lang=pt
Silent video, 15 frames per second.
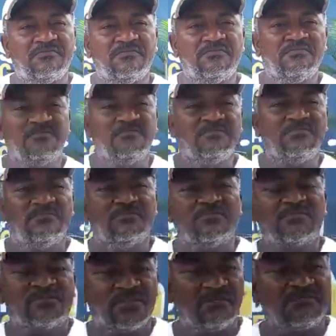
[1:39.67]
teve filho normal?
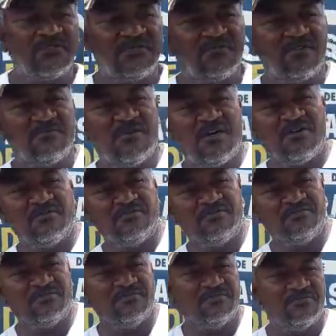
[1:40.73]
Sempre teve normal.
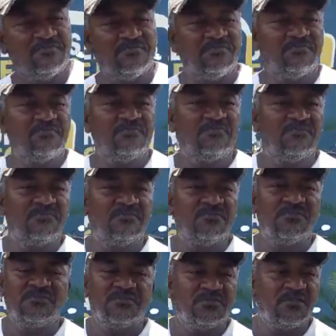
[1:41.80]
Nunca teve filho cesáreo,
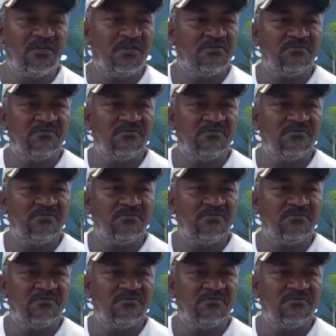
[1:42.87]
não? Não.